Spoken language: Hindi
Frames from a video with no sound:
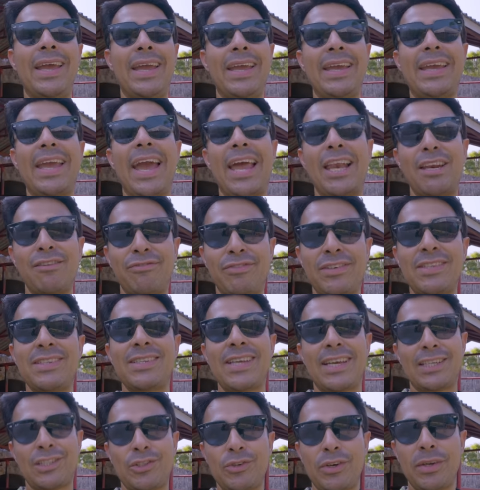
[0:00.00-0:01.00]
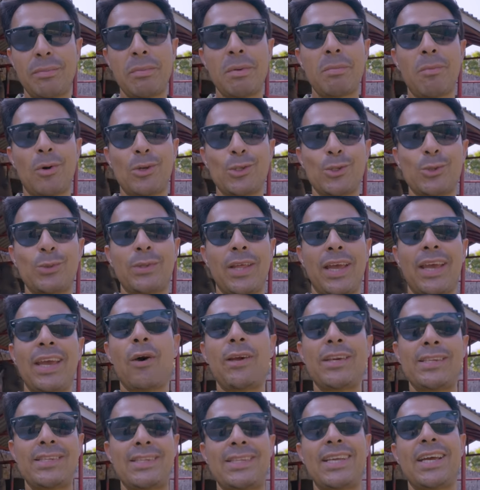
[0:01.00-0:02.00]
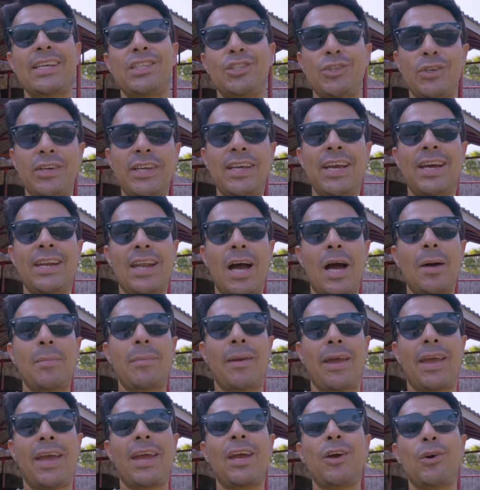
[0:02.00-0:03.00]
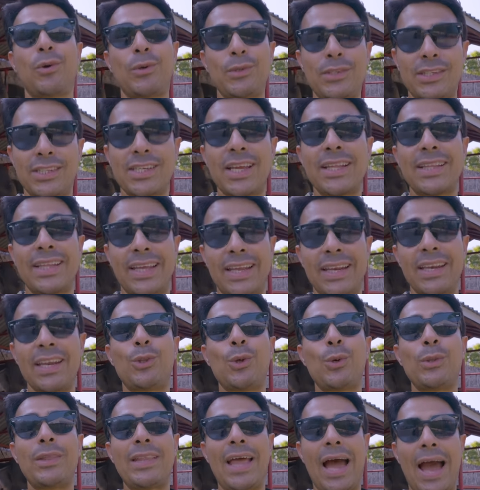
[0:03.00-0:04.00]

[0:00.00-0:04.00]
एक एलिफेंट सेंचुरी में मौजूद हैं और इस सेंचुरी का नाम है हुसा दिन तो